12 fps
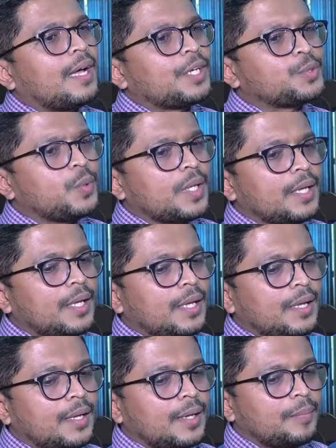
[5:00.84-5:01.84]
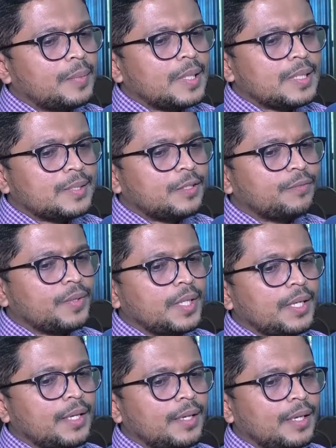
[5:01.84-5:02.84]
আসলে
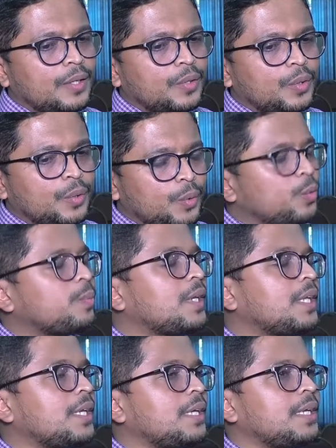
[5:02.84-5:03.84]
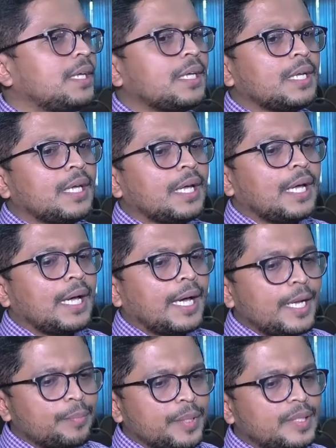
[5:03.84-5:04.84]
সার্ভিয়ে গ্লোবালি
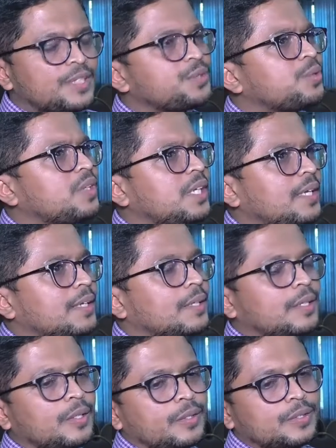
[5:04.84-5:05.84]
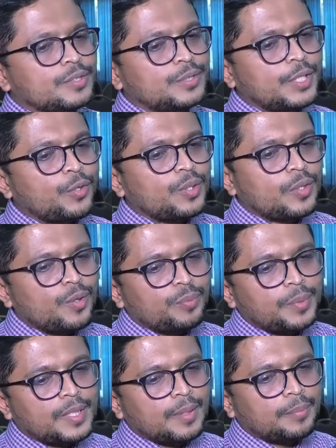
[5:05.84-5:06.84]
হাইপার টেনশন নিয়ে যে কয়টা
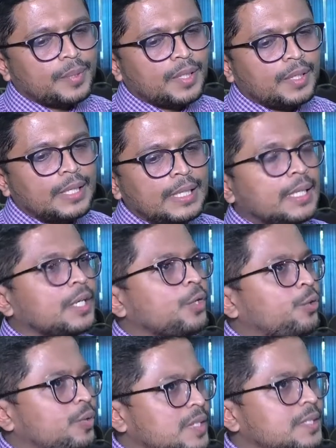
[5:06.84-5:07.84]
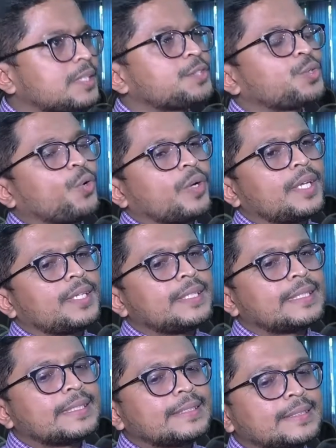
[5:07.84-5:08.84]
কোম্পানি আপনার রিসার্চ করে
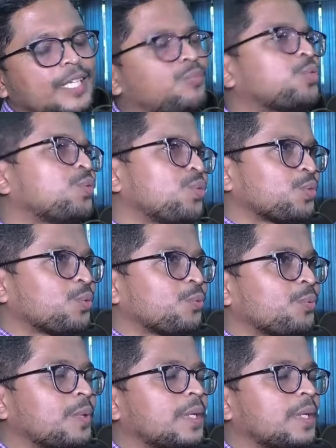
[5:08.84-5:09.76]
তার মধ্যে অন্যতম